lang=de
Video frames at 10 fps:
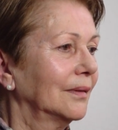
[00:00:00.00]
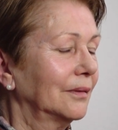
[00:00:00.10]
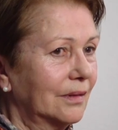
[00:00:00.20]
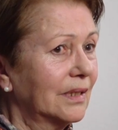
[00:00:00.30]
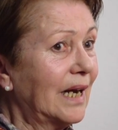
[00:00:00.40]

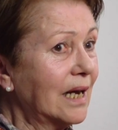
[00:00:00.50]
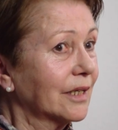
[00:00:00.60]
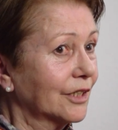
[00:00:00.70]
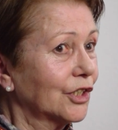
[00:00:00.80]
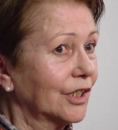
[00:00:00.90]
Das ist eine
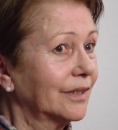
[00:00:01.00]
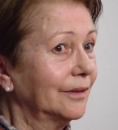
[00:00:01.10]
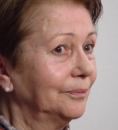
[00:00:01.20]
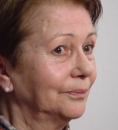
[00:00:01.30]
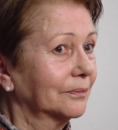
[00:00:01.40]
lange
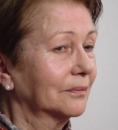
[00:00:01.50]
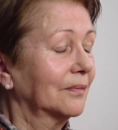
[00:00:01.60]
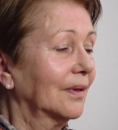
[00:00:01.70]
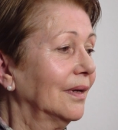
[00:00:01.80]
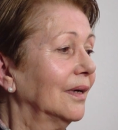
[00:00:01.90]
Geschichte.
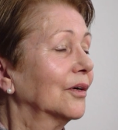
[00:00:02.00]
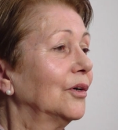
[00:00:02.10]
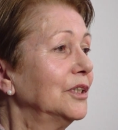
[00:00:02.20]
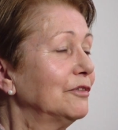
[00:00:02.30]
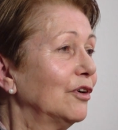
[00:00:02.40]

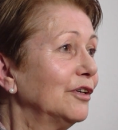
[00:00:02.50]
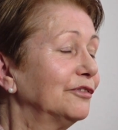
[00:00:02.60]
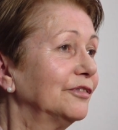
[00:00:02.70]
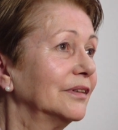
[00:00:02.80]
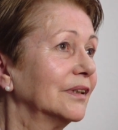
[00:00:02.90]
Conny
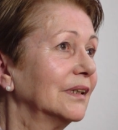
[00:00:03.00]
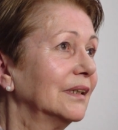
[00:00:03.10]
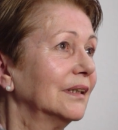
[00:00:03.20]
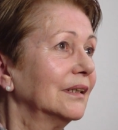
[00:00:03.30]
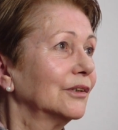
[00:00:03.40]
Wolf
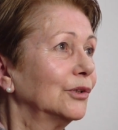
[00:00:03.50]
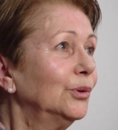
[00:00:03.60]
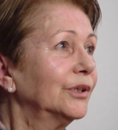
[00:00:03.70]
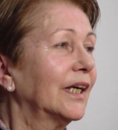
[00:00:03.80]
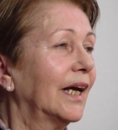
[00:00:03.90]

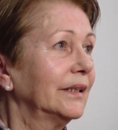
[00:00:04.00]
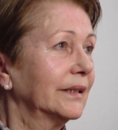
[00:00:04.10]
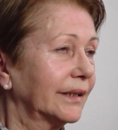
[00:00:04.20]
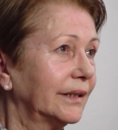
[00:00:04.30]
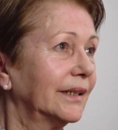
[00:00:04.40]
suchte
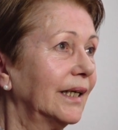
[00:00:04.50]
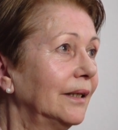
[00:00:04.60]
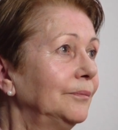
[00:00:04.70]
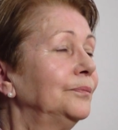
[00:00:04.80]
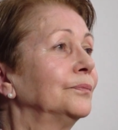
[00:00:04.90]
eine
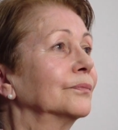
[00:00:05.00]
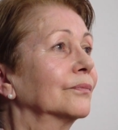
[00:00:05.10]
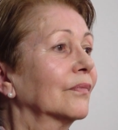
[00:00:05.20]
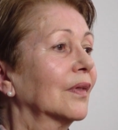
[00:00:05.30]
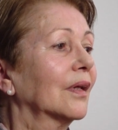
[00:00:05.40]
Rita,
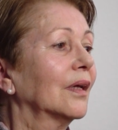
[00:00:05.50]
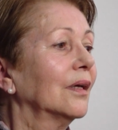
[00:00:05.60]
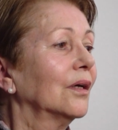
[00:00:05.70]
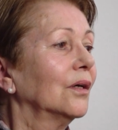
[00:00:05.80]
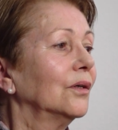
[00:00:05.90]

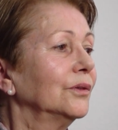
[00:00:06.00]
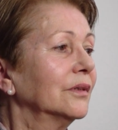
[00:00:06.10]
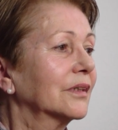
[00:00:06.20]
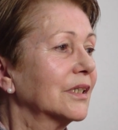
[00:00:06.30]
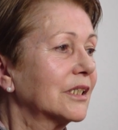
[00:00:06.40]

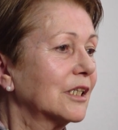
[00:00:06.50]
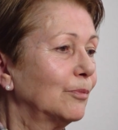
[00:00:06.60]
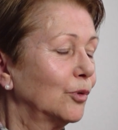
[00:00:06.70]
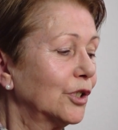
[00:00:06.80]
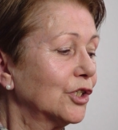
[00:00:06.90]
und Christel
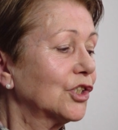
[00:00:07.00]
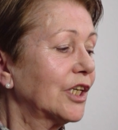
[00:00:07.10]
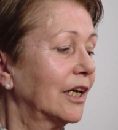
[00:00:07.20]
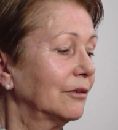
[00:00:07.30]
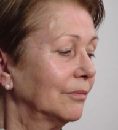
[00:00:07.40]

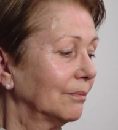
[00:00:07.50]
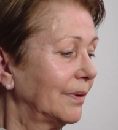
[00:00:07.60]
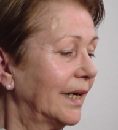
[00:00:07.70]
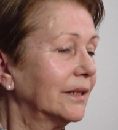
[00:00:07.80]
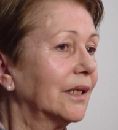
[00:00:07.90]
Bodenstein
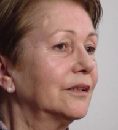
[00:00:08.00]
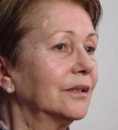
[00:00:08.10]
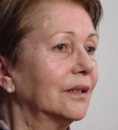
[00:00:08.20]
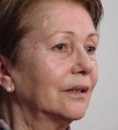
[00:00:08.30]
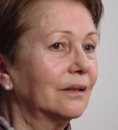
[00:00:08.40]

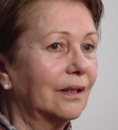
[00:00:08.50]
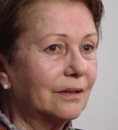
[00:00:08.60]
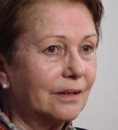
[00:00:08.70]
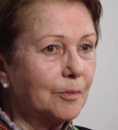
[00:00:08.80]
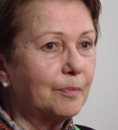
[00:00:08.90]
blätterte in
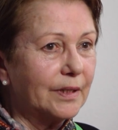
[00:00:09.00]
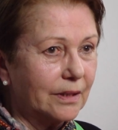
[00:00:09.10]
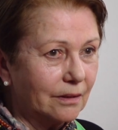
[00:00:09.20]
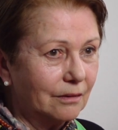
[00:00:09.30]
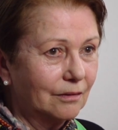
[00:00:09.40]
der
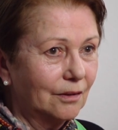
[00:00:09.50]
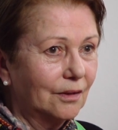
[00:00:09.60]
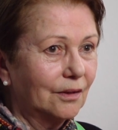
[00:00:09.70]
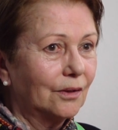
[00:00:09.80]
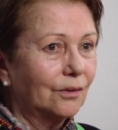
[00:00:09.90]
Sibylle
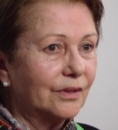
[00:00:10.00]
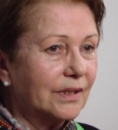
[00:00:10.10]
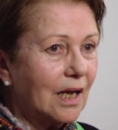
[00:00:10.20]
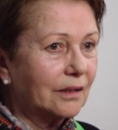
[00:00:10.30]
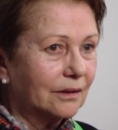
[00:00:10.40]
und
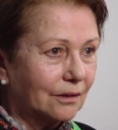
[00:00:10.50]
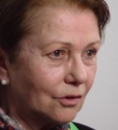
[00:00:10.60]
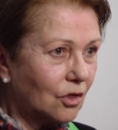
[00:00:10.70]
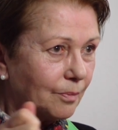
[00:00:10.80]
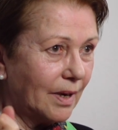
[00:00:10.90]
sagte,
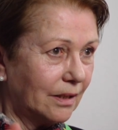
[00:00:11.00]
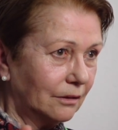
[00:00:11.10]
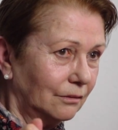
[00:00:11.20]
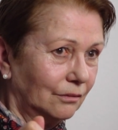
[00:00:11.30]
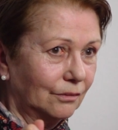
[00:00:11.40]
guck mal,
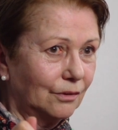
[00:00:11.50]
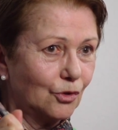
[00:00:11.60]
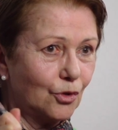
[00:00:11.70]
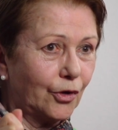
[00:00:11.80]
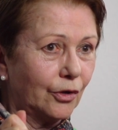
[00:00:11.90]

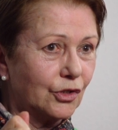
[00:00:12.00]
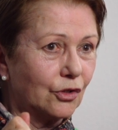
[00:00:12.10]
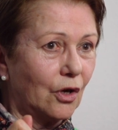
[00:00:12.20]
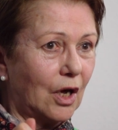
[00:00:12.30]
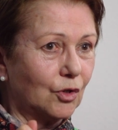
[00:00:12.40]
so könnte
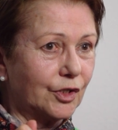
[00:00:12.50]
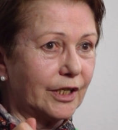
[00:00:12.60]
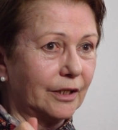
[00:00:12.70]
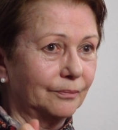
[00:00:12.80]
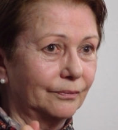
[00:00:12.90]
es doch
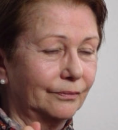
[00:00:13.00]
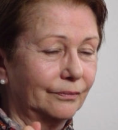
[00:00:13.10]
aussehen.